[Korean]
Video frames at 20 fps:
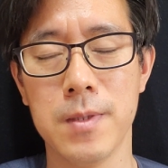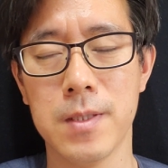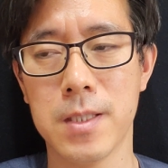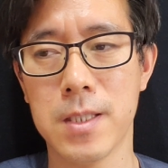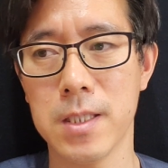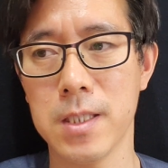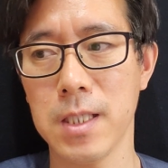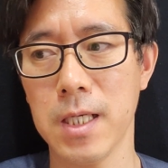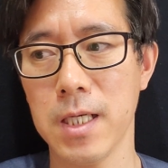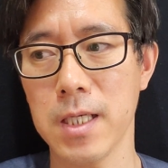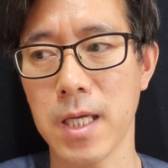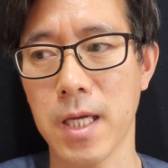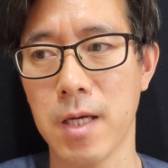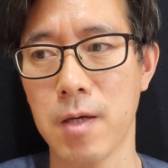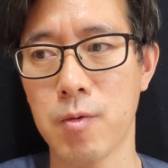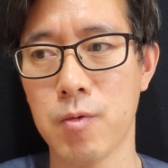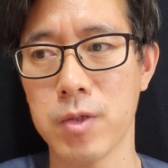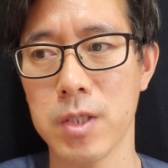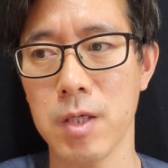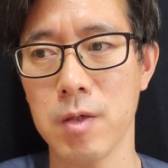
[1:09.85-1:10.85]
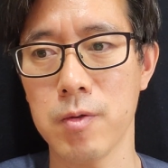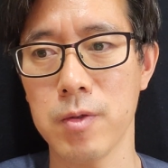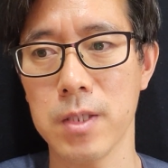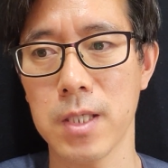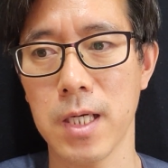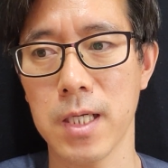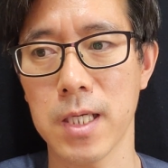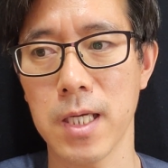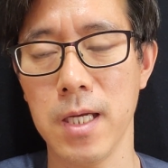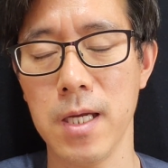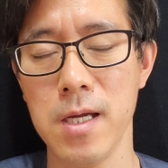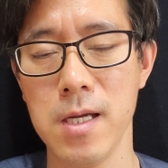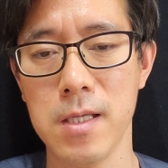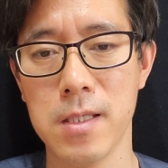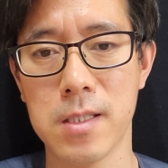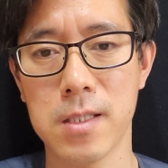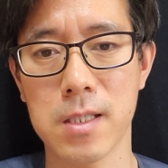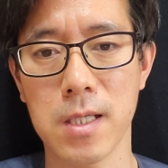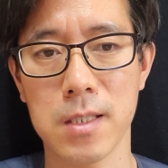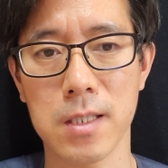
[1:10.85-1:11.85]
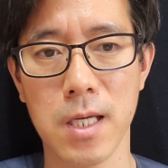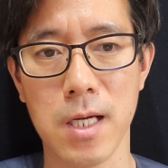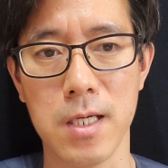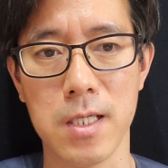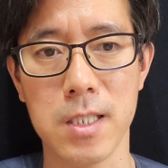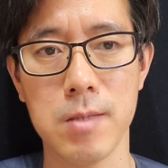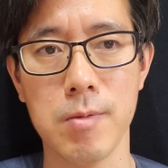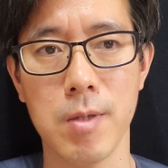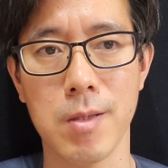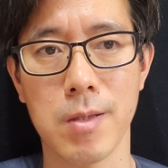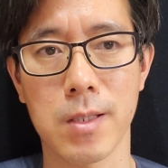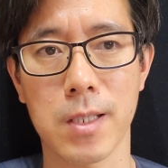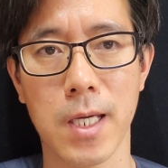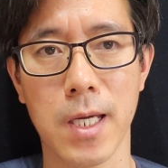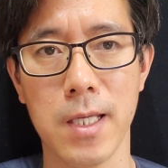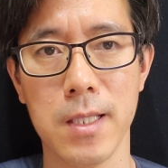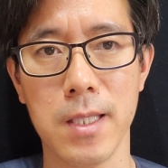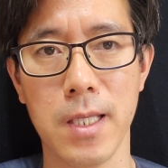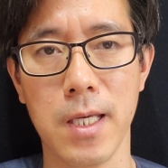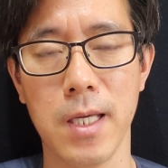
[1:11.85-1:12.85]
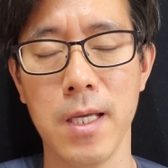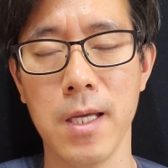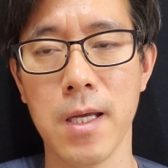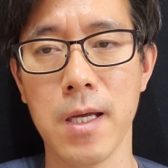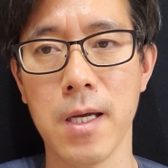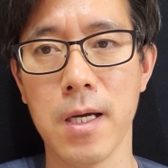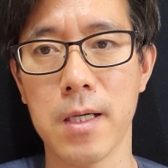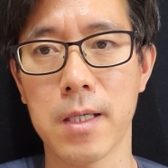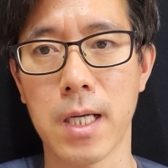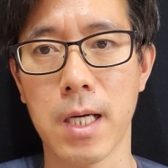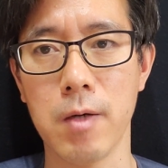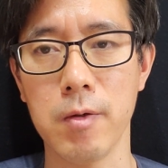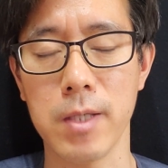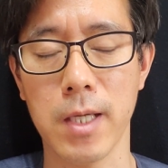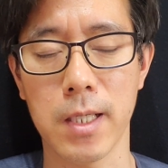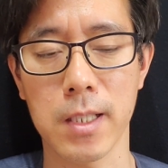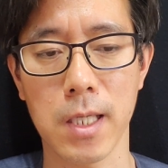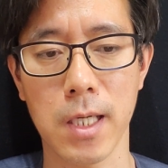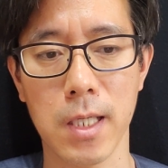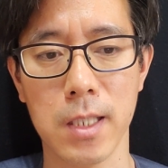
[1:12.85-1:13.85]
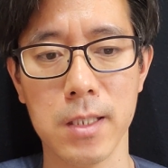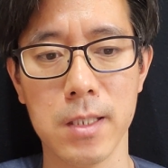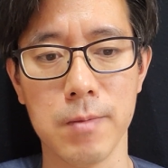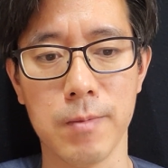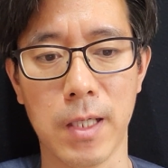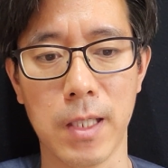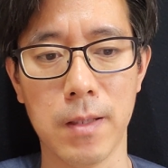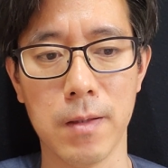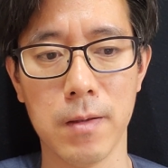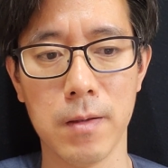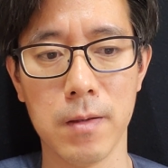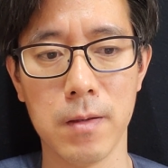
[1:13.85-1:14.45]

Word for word: 찌질하게 구질구질하게 직장생활 20년 넘게 했네 라고 이야기하겠지만